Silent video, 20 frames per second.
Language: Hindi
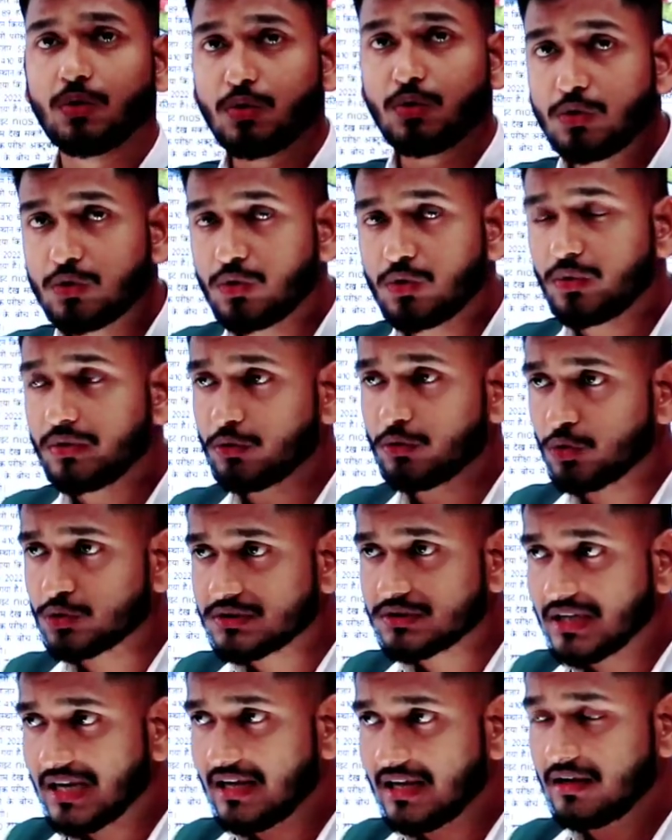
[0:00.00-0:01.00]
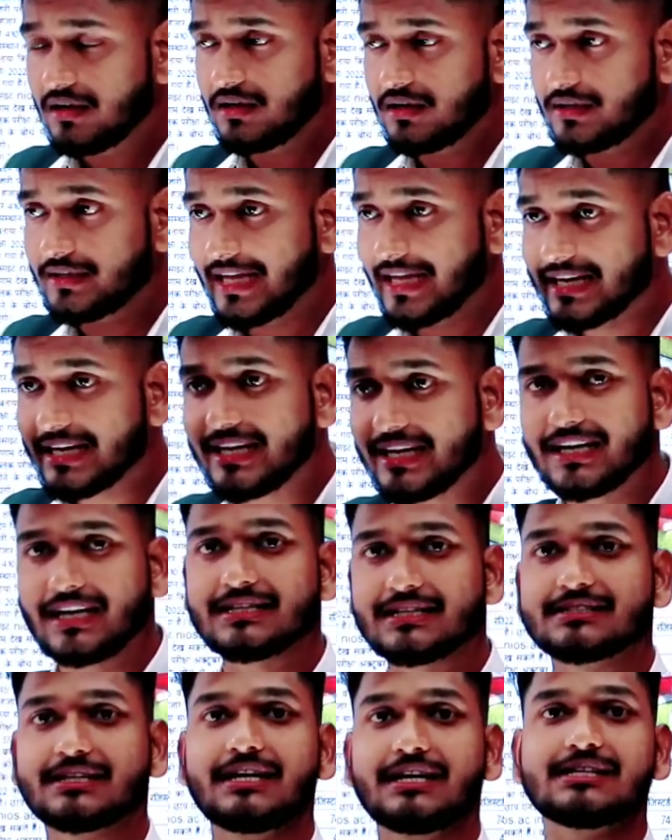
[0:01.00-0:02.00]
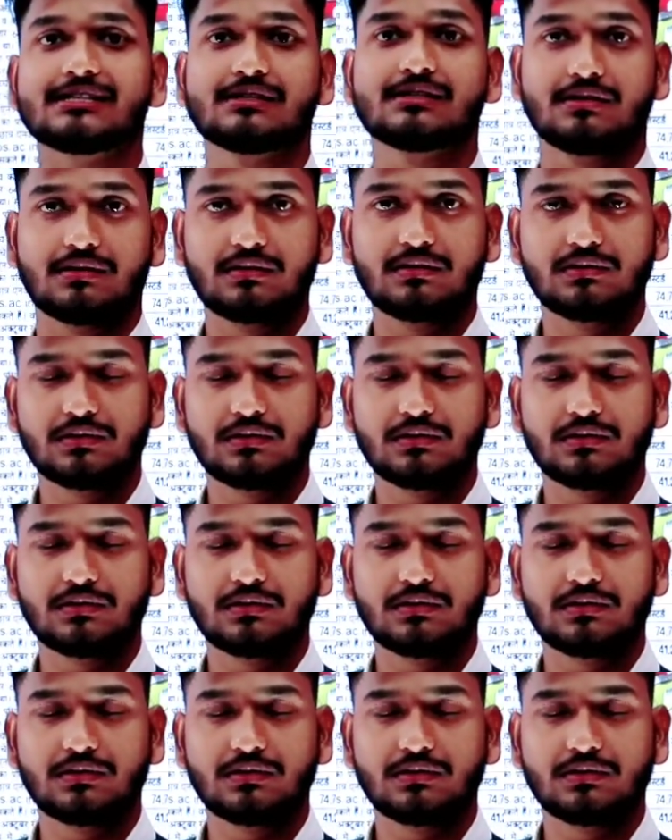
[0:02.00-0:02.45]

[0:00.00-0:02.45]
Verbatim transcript: उनको कुछ टेक्निकल स्किल्स